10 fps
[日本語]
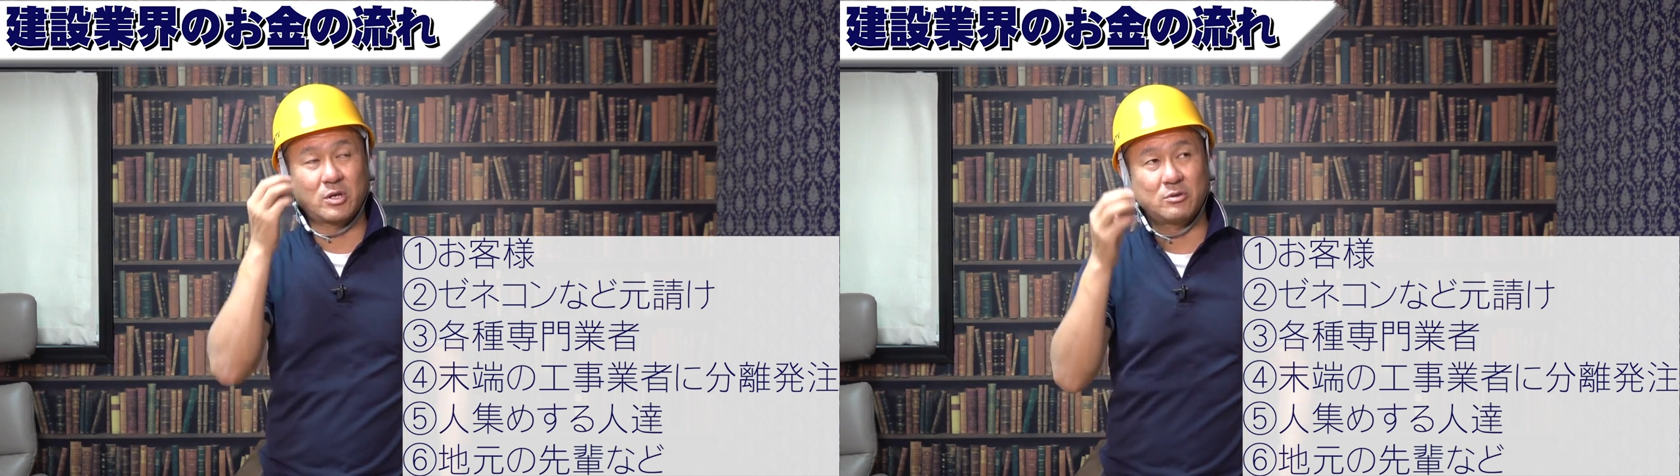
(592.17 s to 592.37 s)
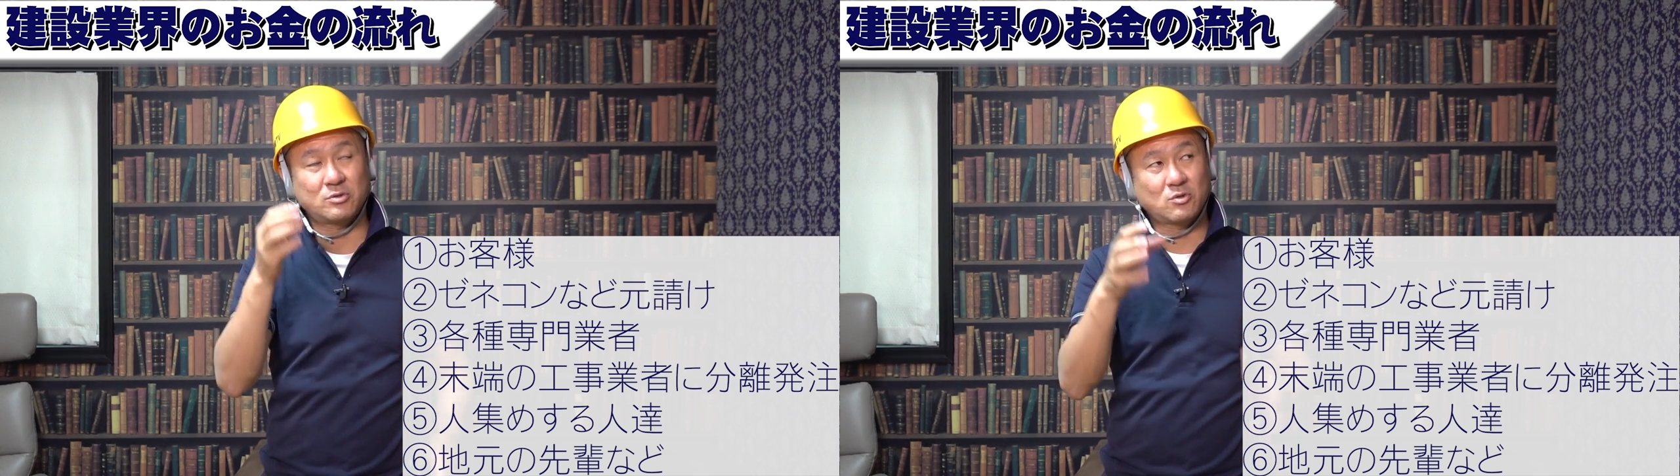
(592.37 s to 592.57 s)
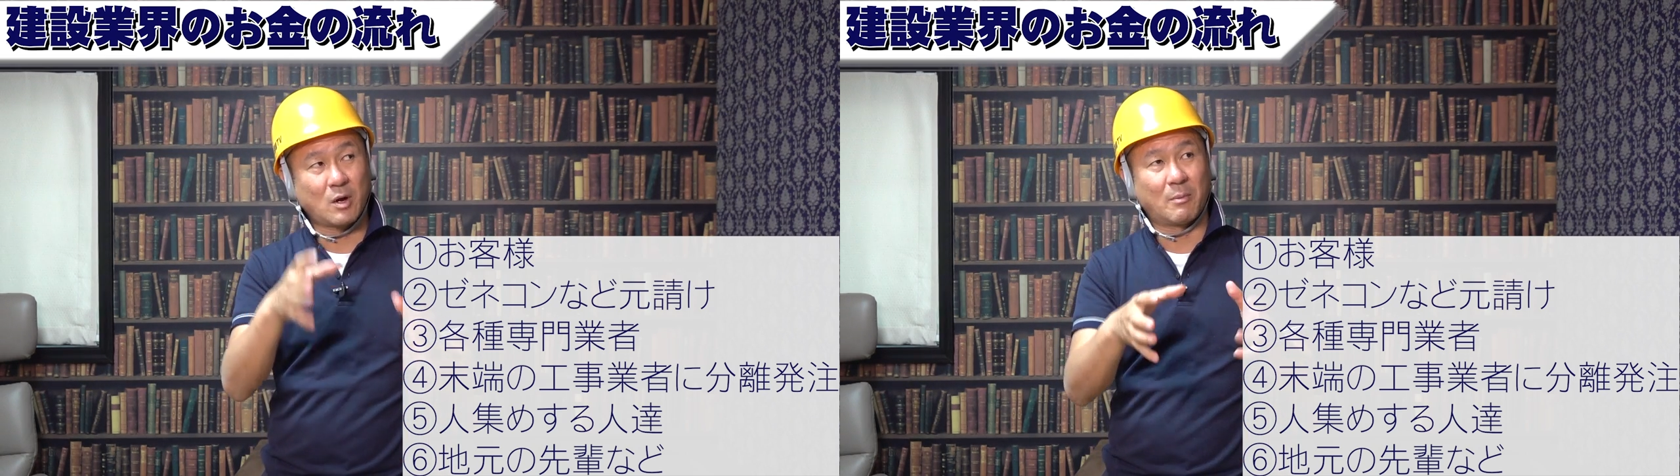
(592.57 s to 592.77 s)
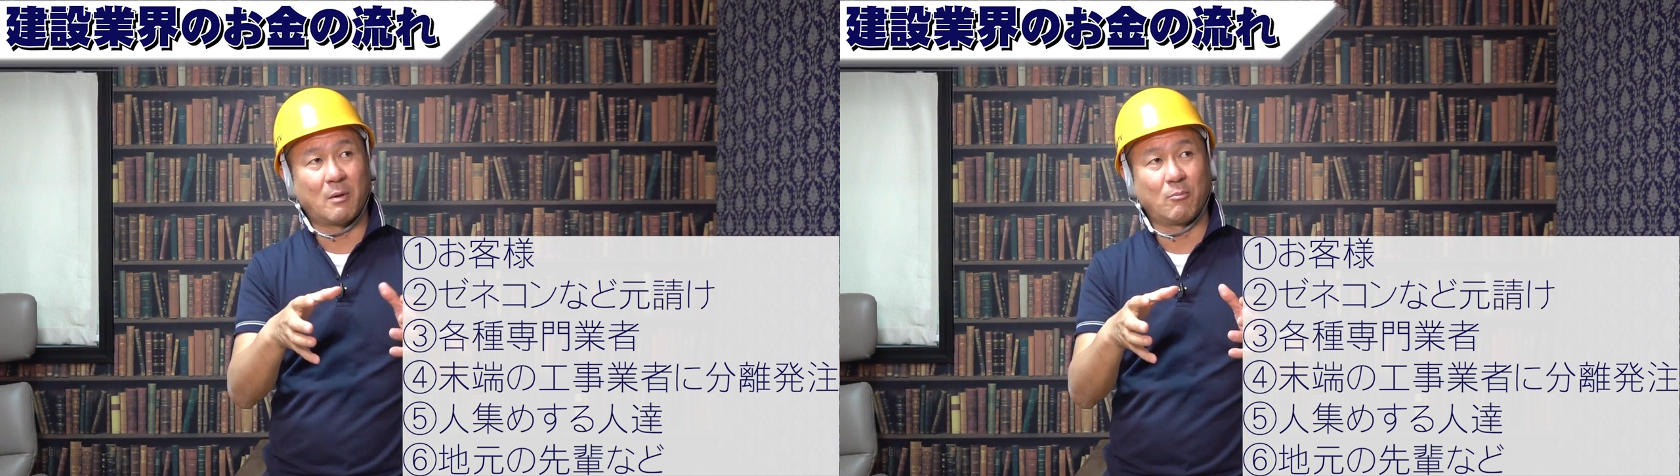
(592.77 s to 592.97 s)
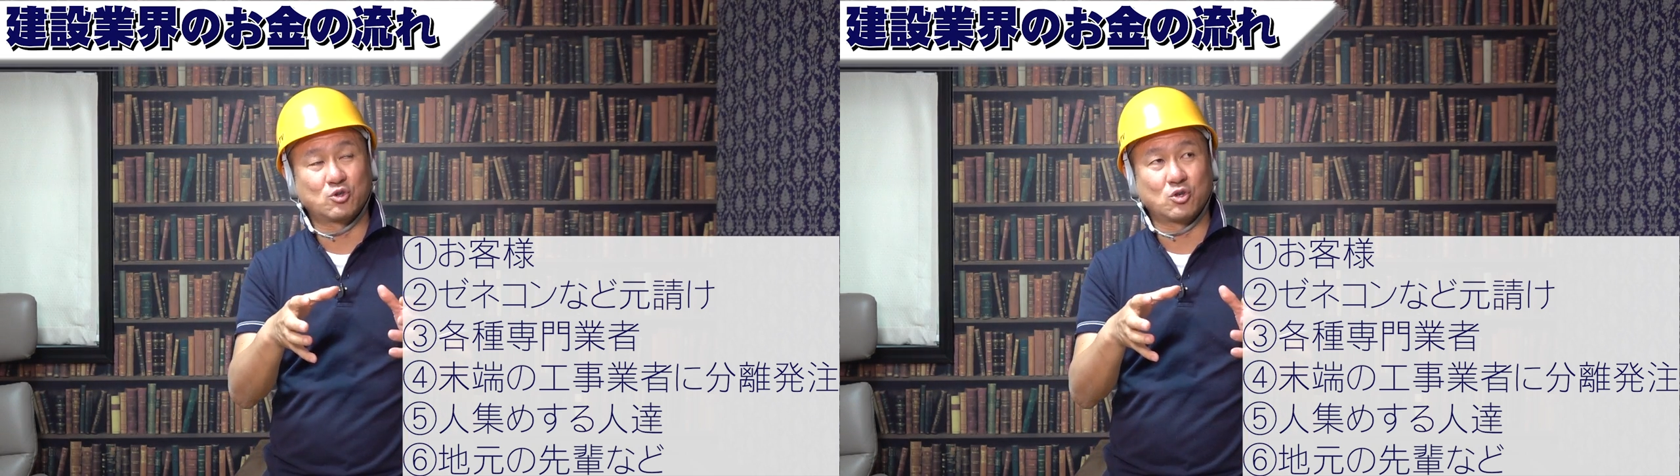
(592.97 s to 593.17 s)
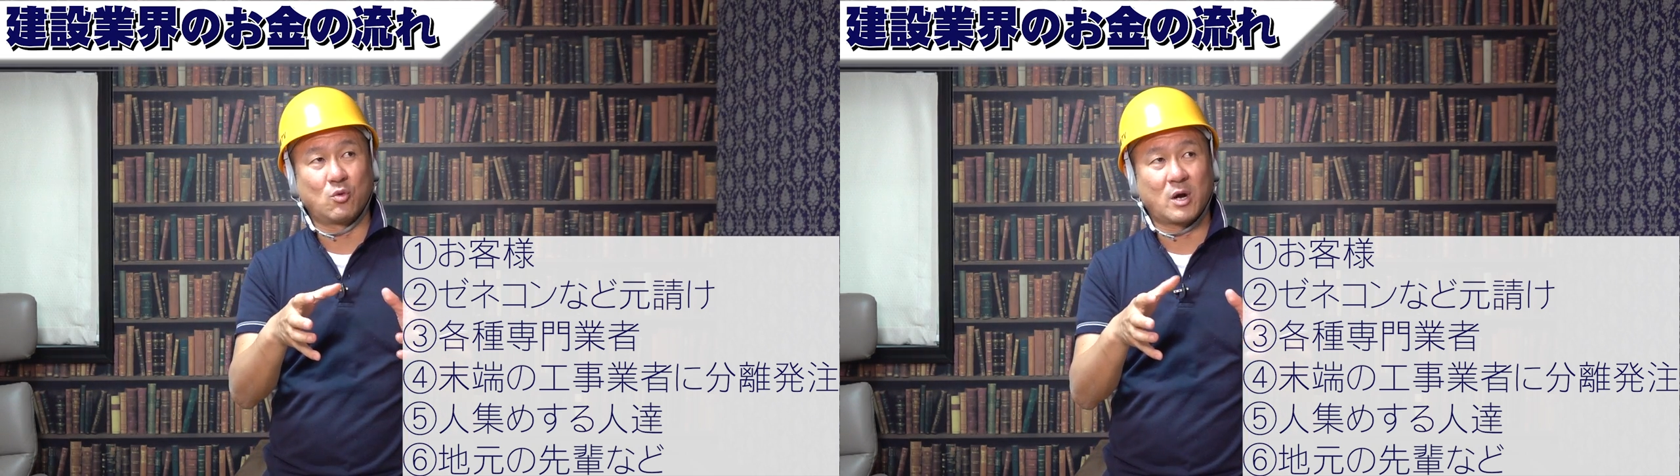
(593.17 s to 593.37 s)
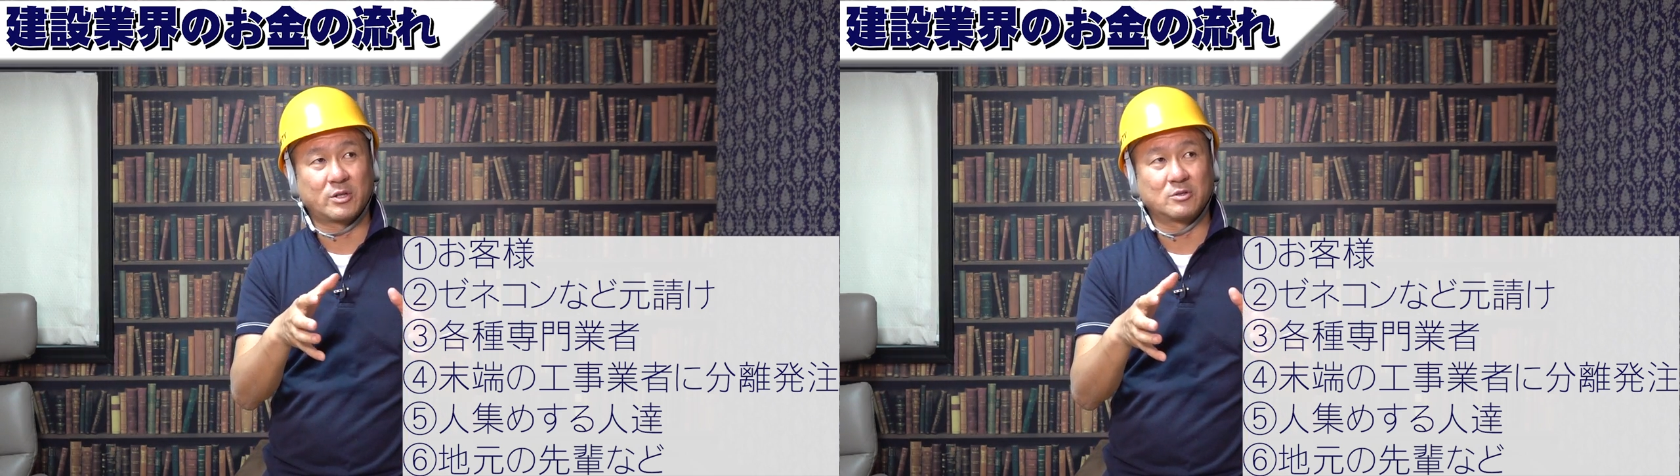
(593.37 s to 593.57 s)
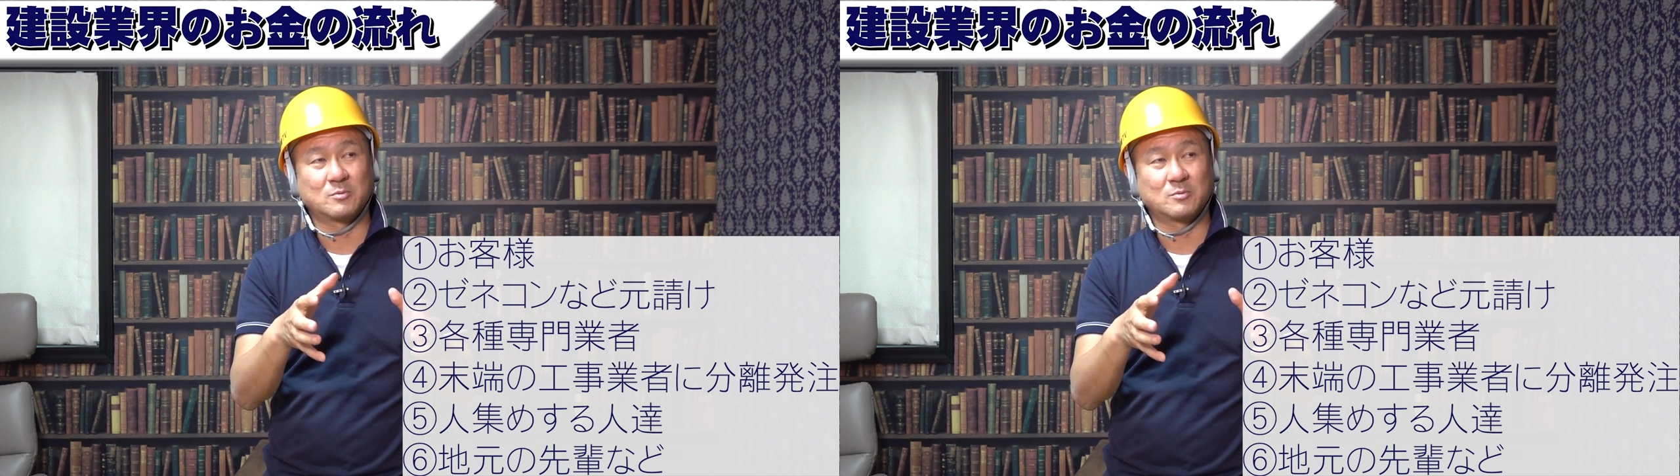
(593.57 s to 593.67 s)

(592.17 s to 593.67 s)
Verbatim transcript: てる人はまあもちろん若手で